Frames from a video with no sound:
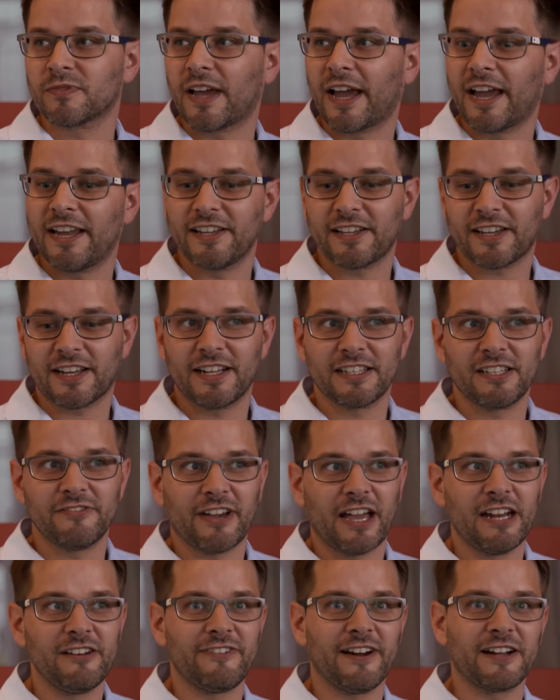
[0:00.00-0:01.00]
Eigentlich relativ
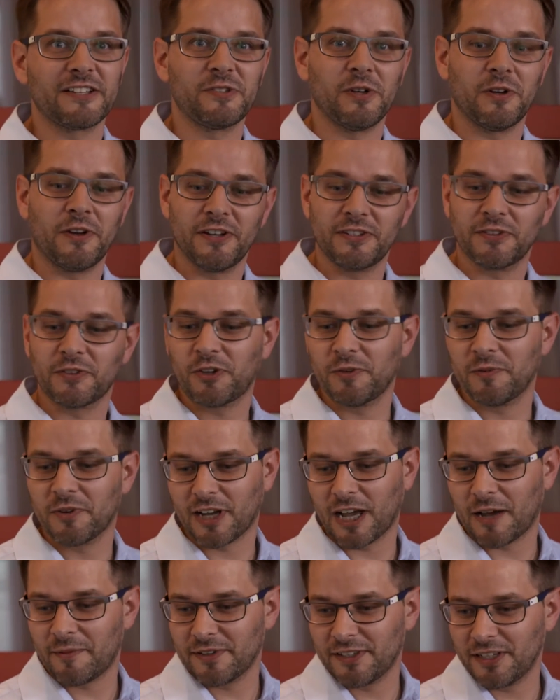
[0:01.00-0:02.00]
einfach zu erläutern, können wir
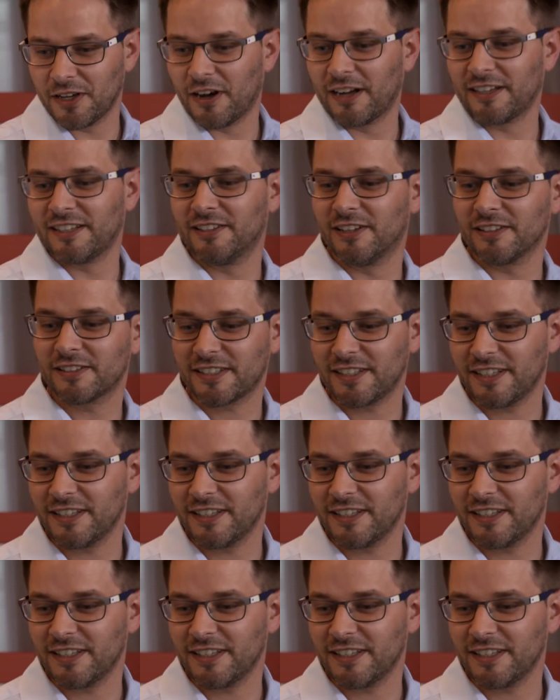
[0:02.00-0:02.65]
gerade mal hier an den Herd